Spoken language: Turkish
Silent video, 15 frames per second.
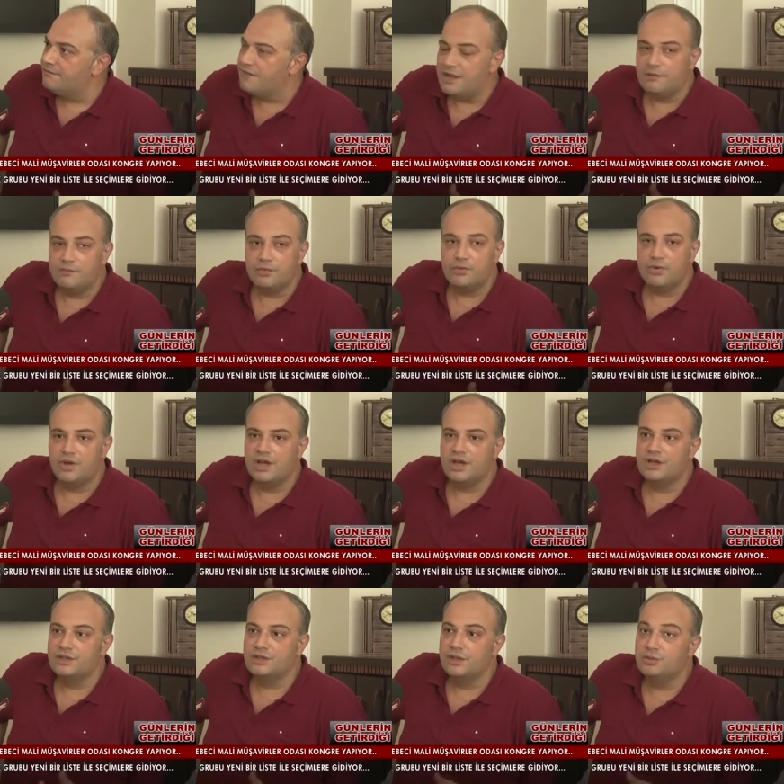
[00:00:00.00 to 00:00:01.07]
Ve bu konu
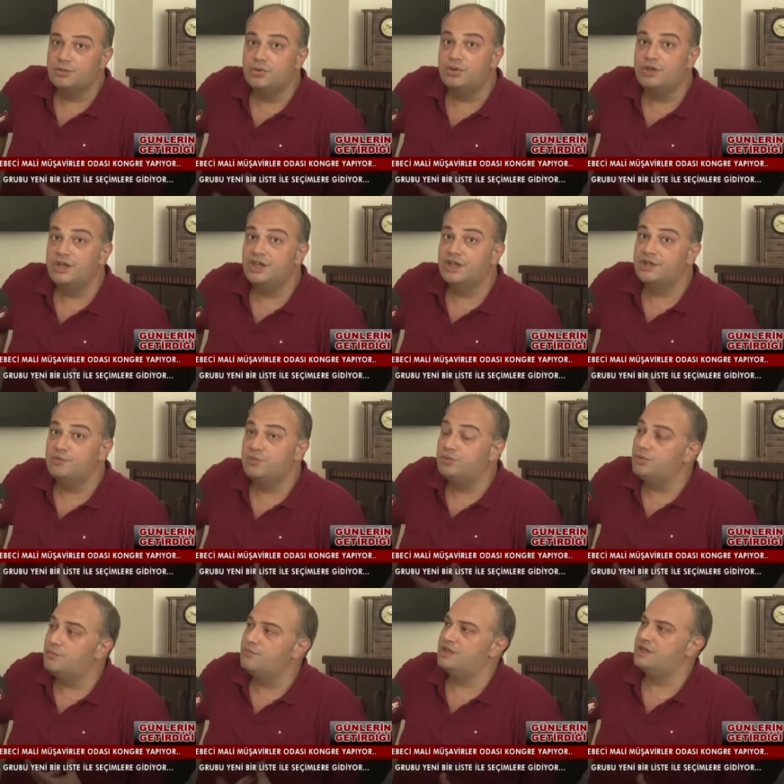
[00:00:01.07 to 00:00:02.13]
hakkında Türkiye'deki
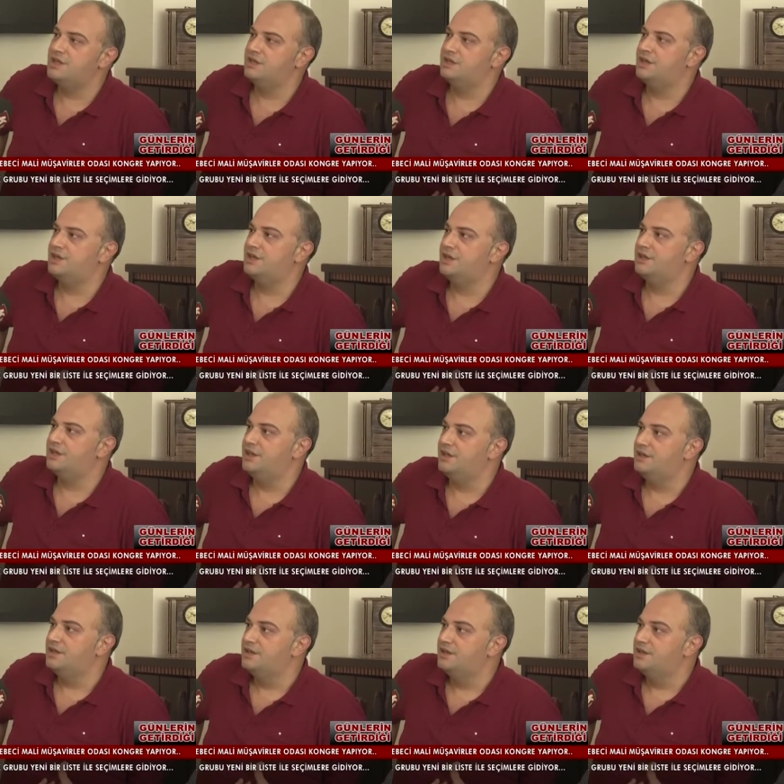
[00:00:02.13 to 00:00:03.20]
bütün meslektaşlardan
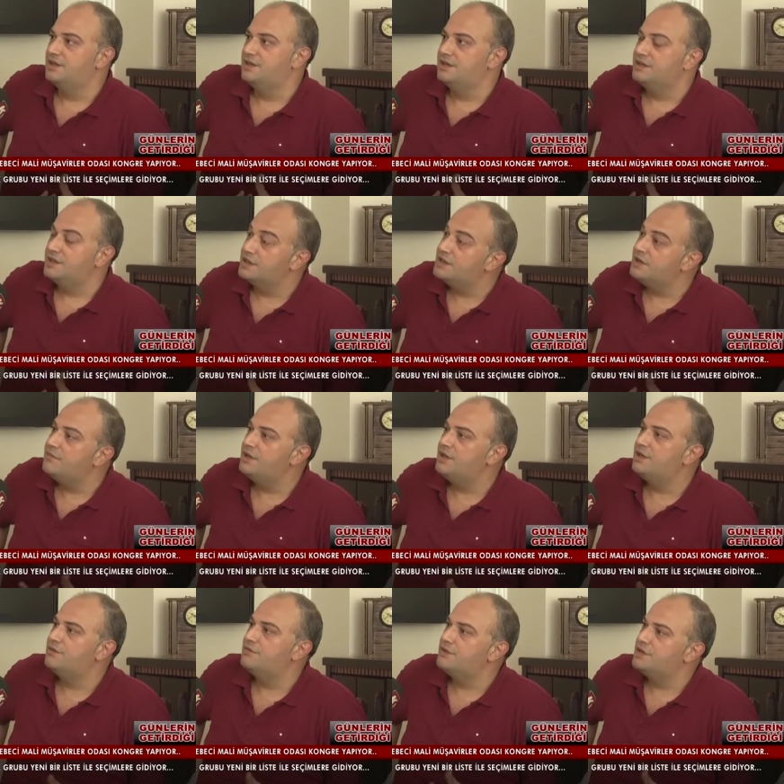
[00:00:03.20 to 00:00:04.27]
80 bine
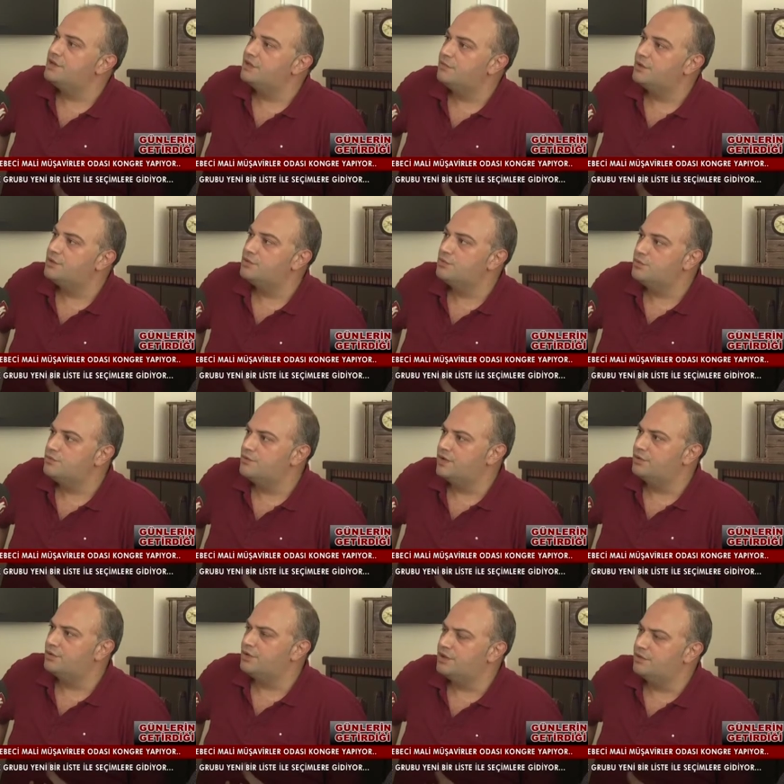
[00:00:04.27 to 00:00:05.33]
yakın meslek mensubumuz
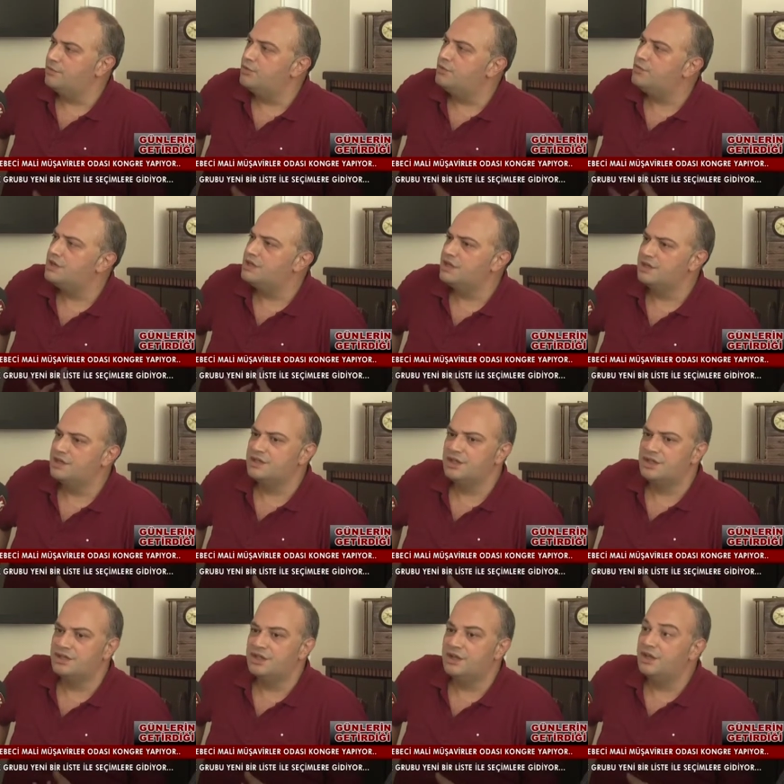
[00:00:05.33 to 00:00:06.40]
var Türkiye'de. Bütün
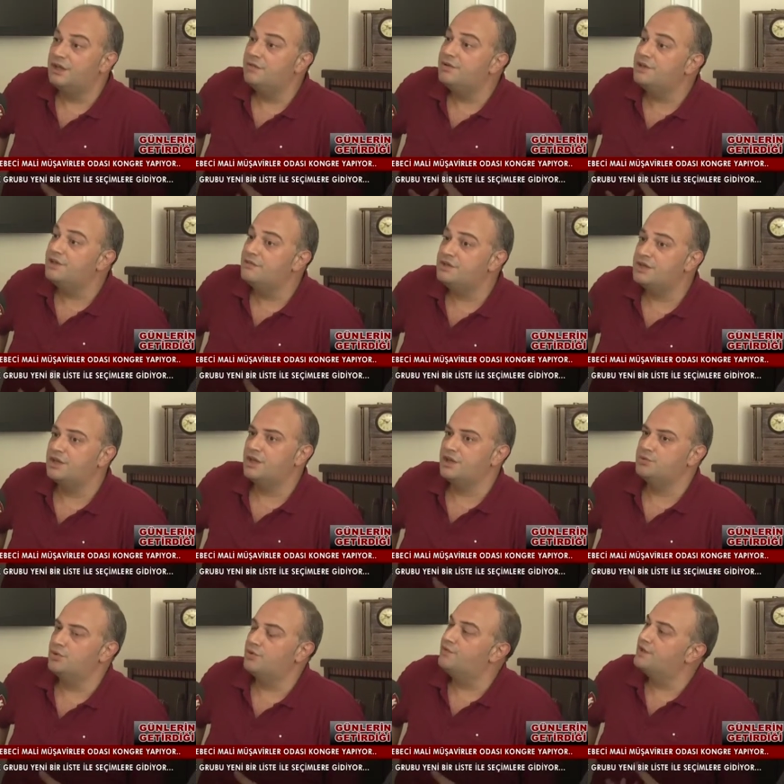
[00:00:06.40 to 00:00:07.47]
meslektaşlardan alabildiğimiz
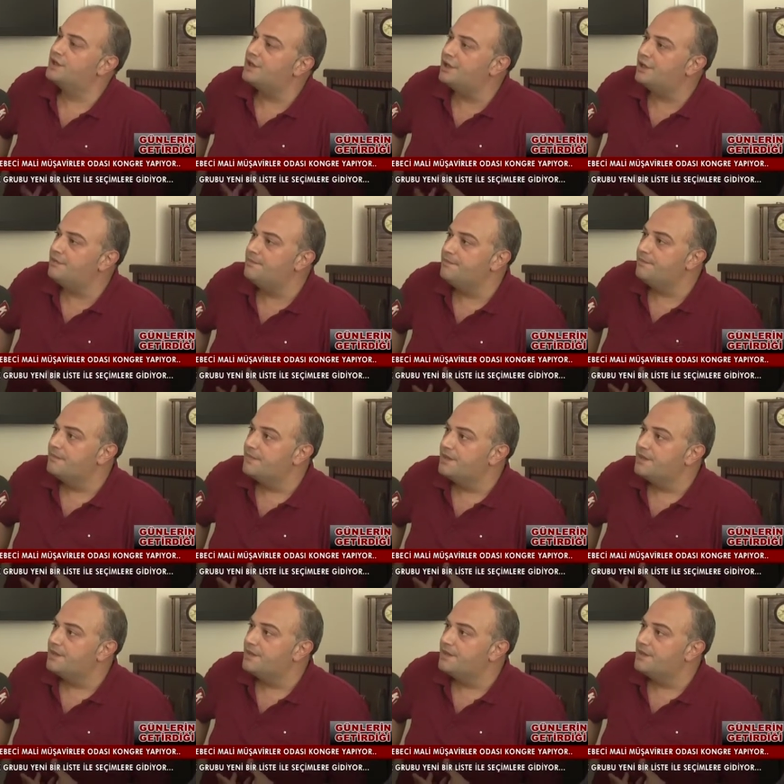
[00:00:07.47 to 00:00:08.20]
kadar çok fikir alalım